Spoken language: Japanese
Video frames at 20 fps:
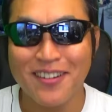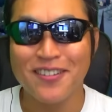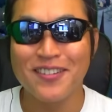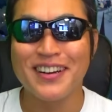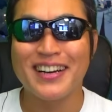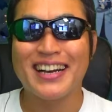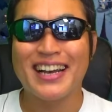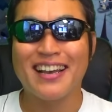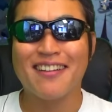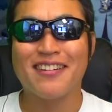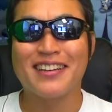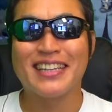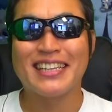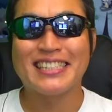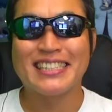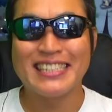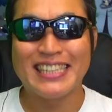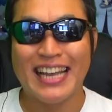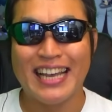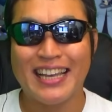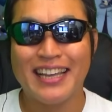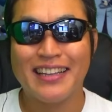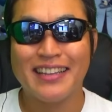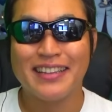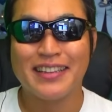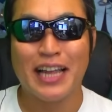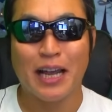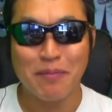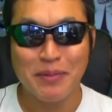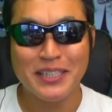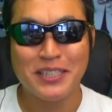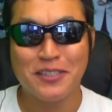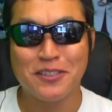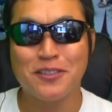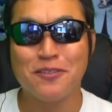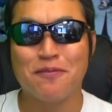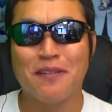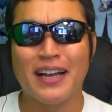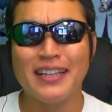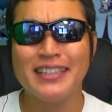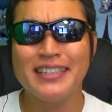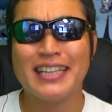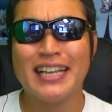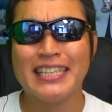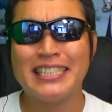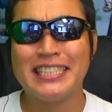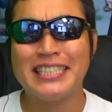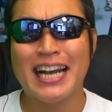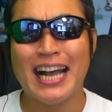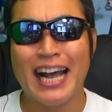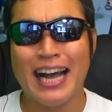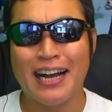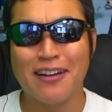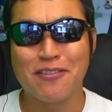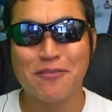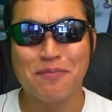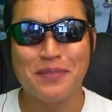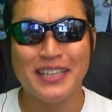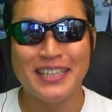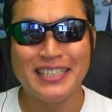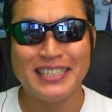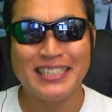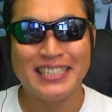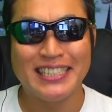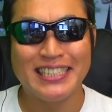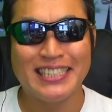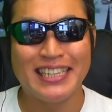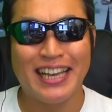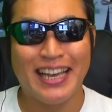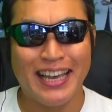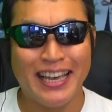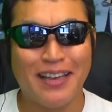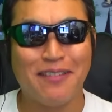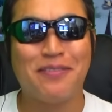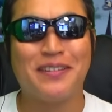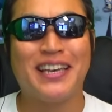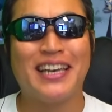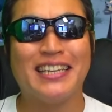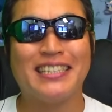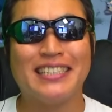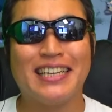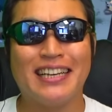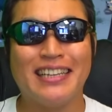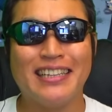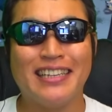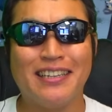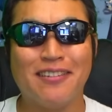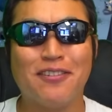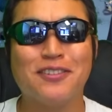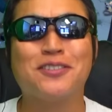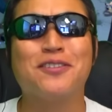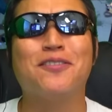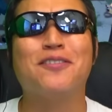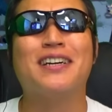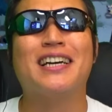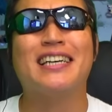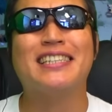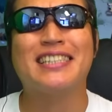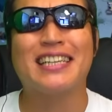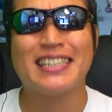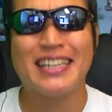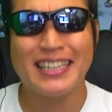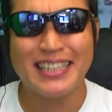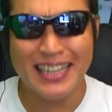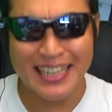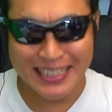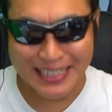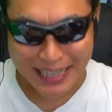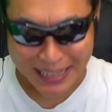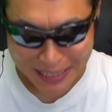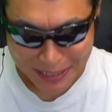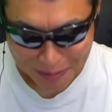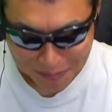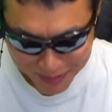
今回はですね旅するファンタジア RPG、AFK ジャーニーを紹介させていただき